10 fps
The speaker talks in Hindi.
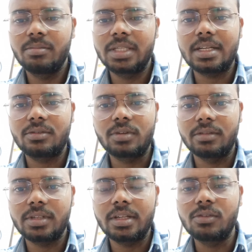पचास टू
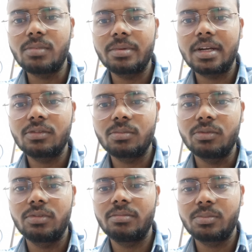क्वेश्चन है घुमा फिरा के
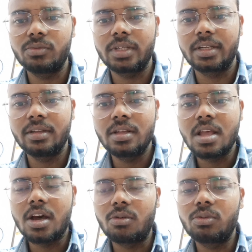तुमको उसी से पूछेंगे
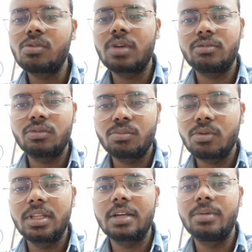और वो तो क्वेश्चन
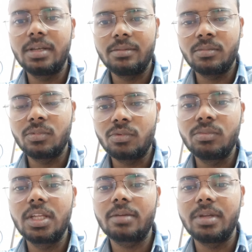तुमको देख भी
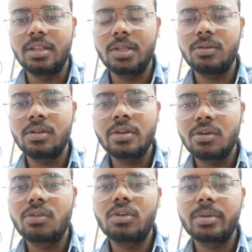तुम देख भी लेते हो
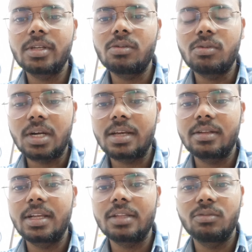रोड पर चलो हल्का
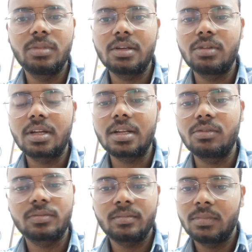सा निकाल तुम इधर उधर कर
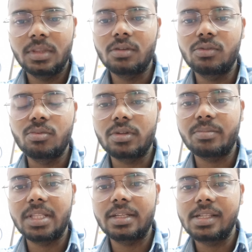दो देखो तुमको
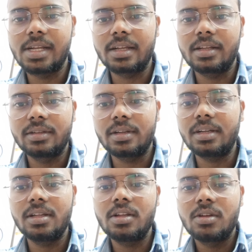सब पता चल जाएगा
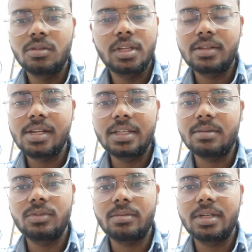हाँ तो इसलिए
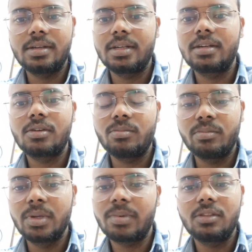एग्जाम एग्जाम टेंशन नहीं रहो
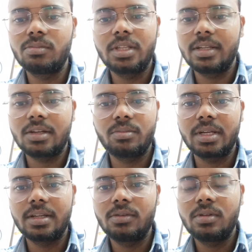बेफाल तुम तीन हज़ार
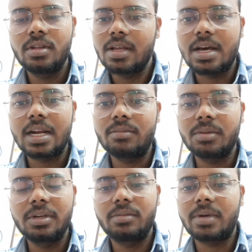रुपया ना दो आराम
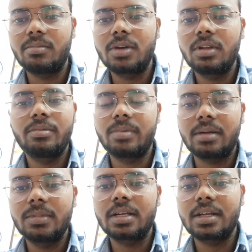से अपने फॉर्म भरो या फिर
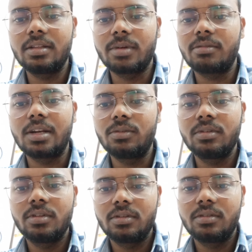फॉर्म जाकर कहीं भरवा लो